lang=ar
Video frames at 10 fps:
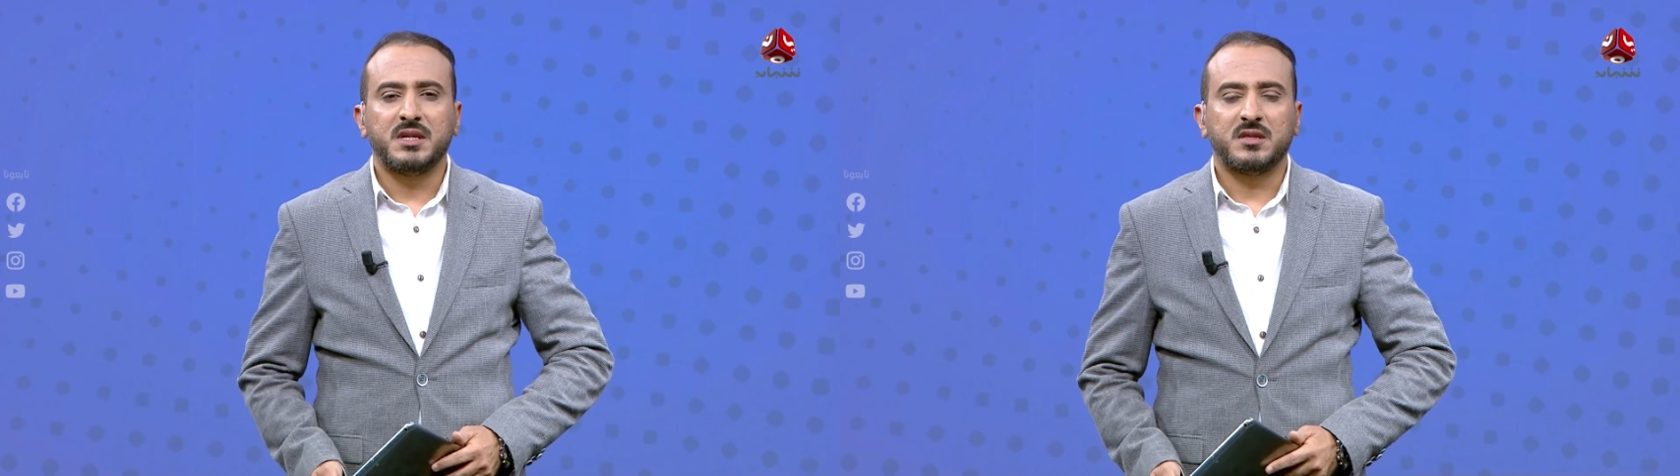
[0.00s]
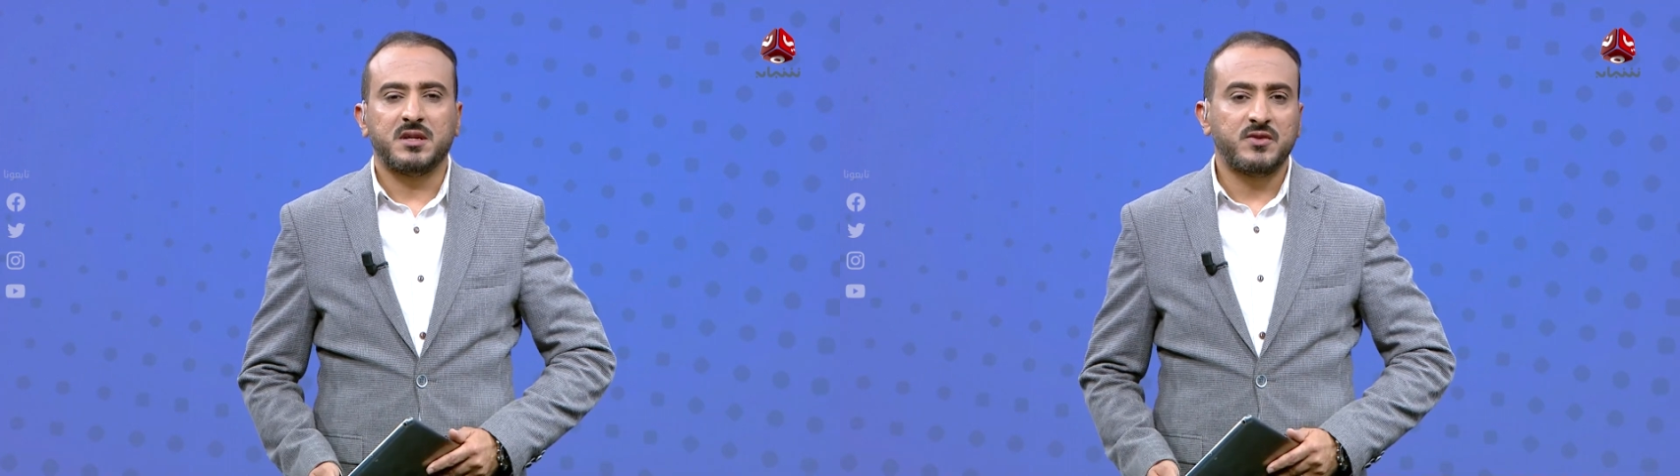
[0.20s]

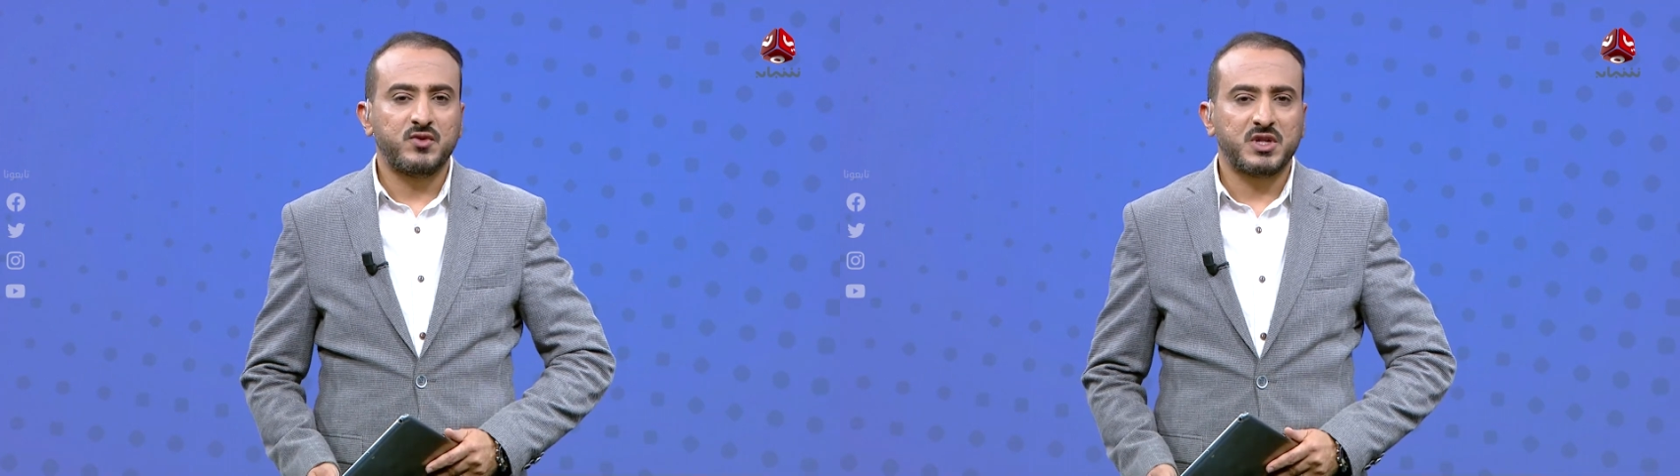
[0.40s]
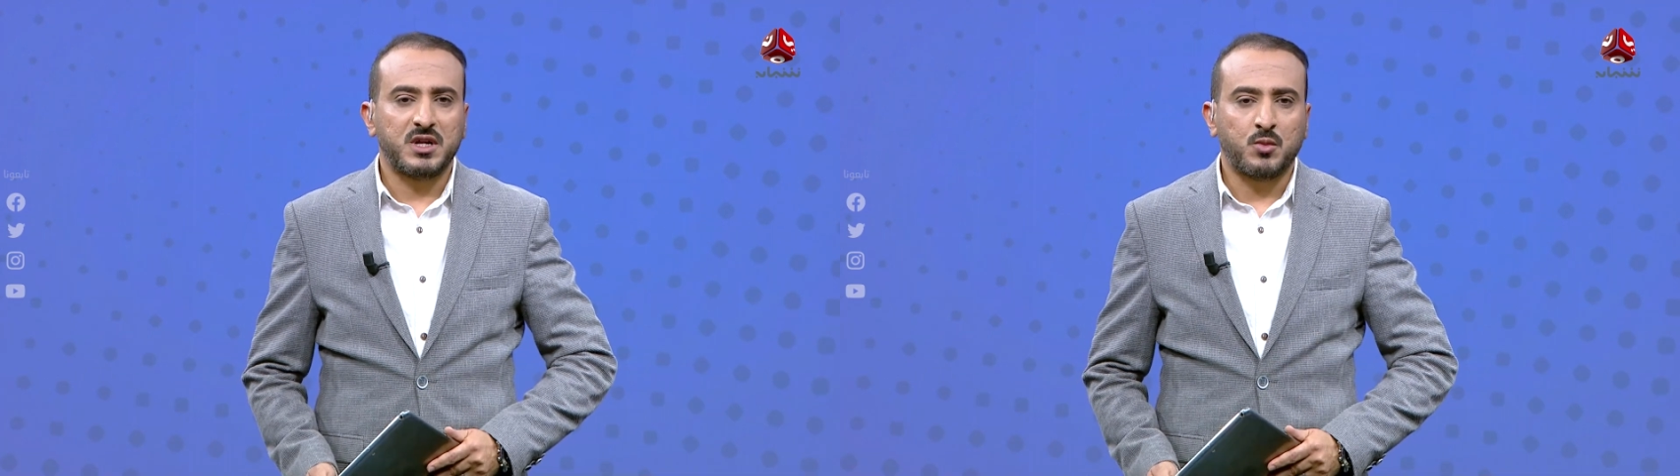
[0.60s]

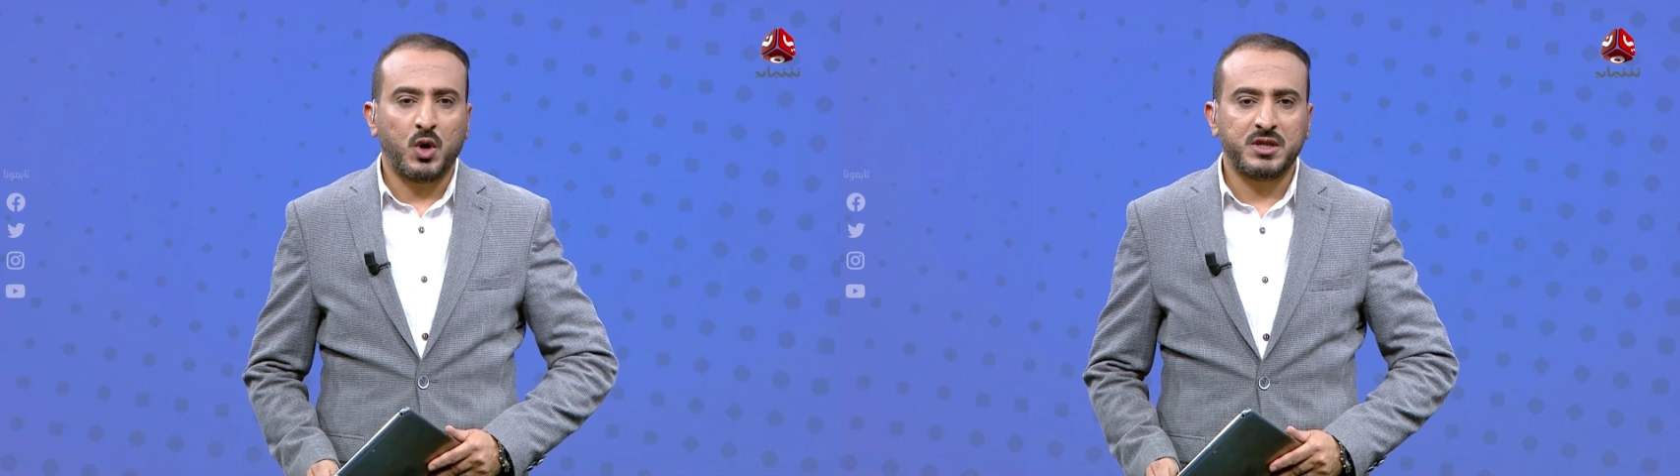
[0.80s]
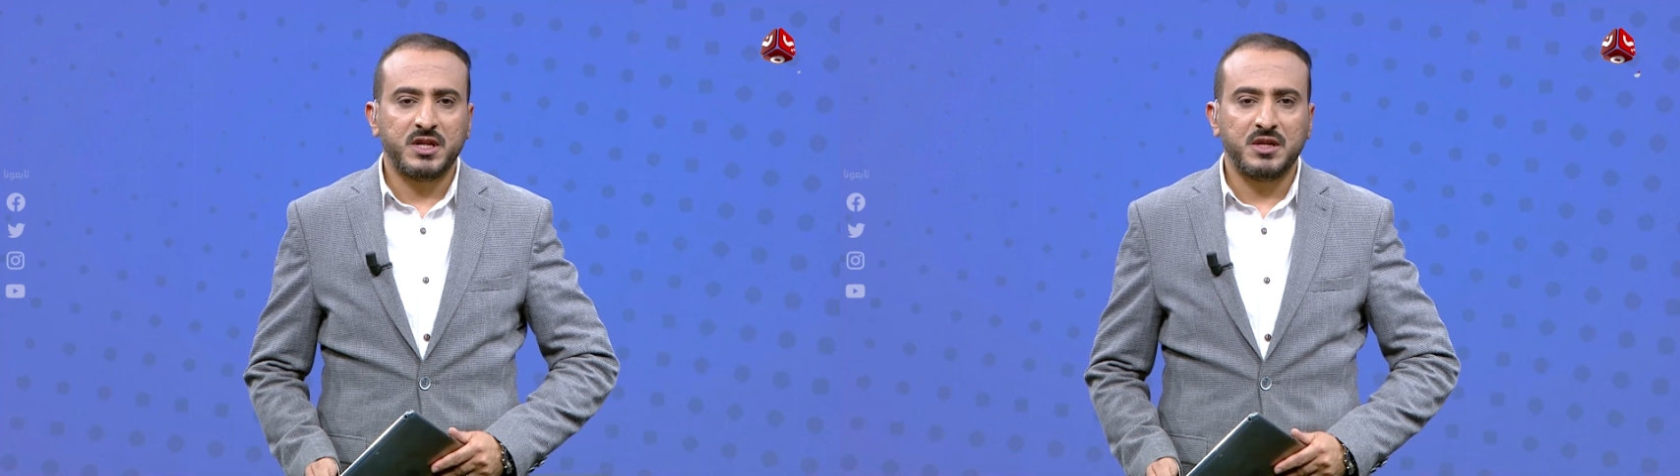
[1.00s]
التنافس
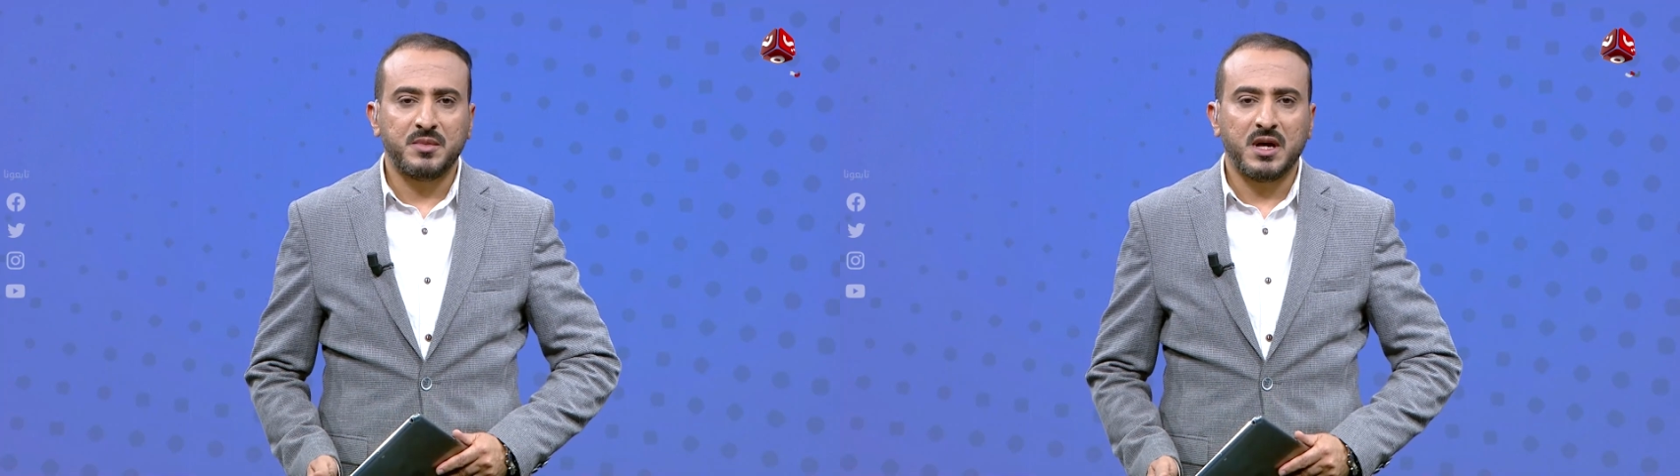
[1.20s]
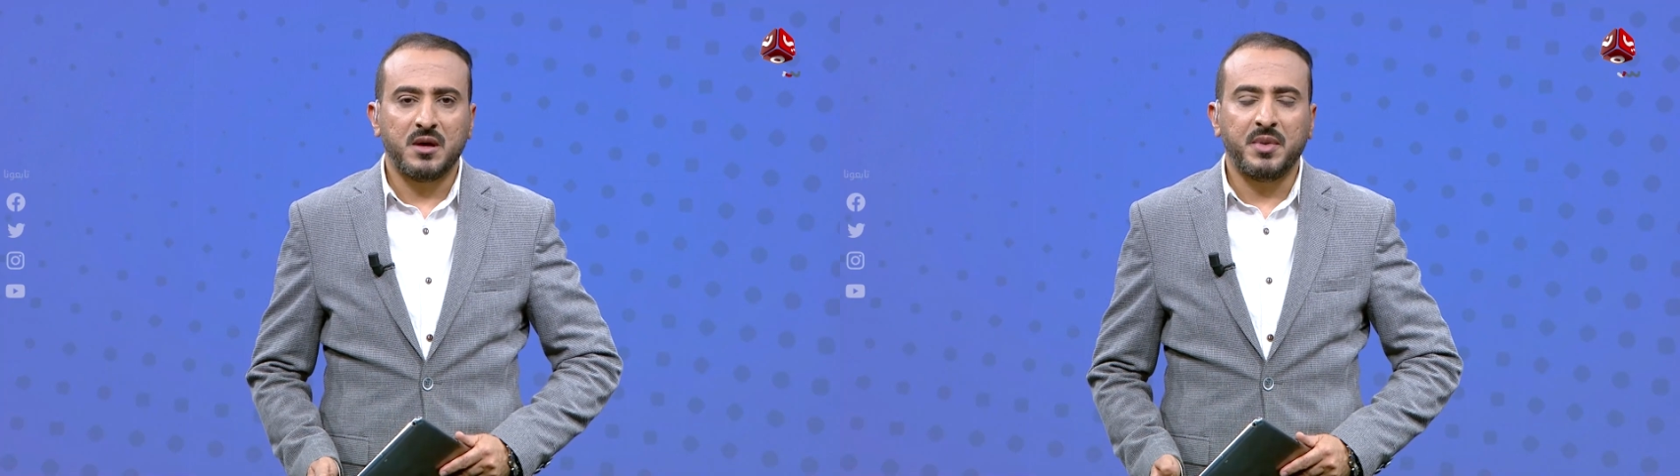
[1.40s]
المحتدم